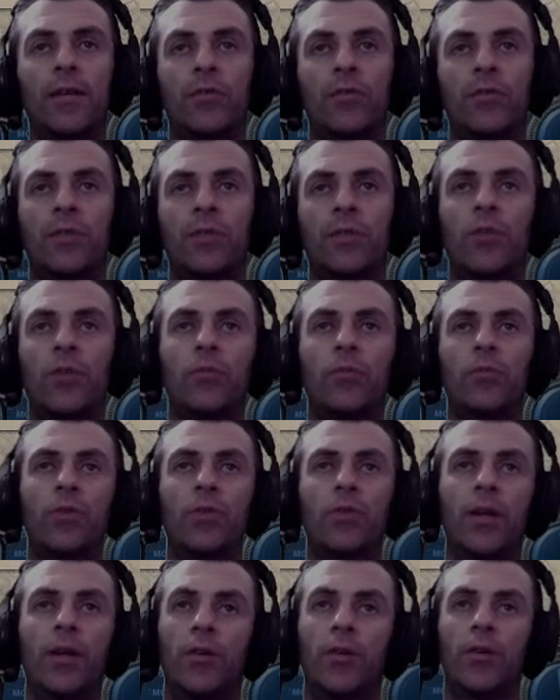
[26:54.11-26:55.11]
Você pode ir
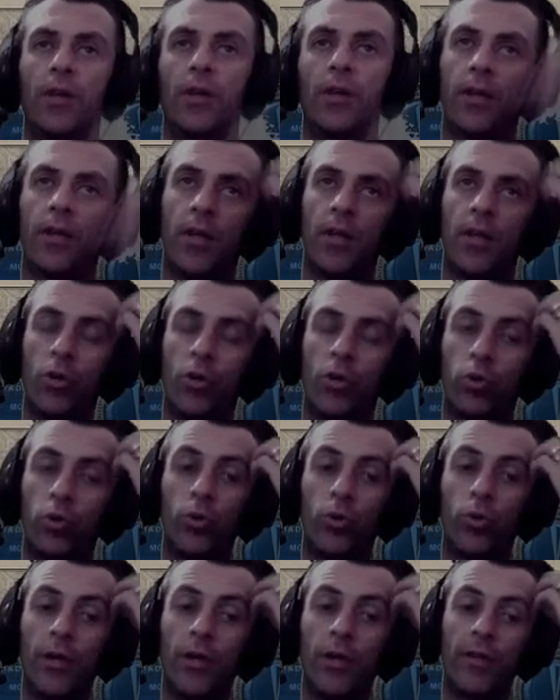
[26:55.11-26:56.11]
mudando. E o
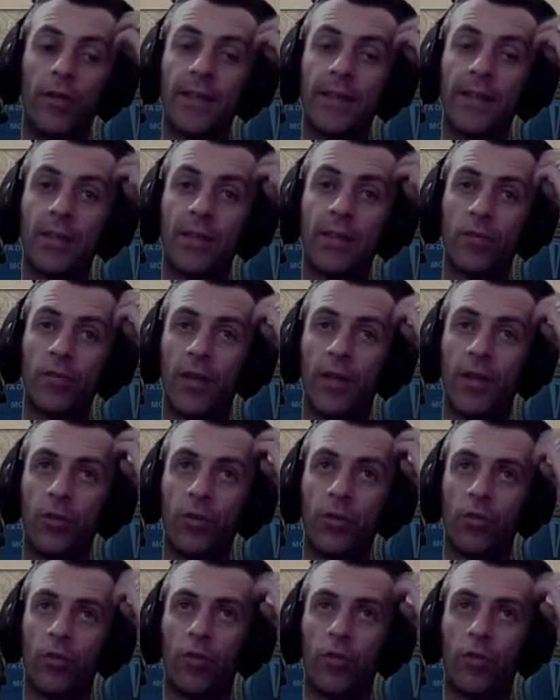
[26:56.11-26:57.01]
turno ele vai salvando,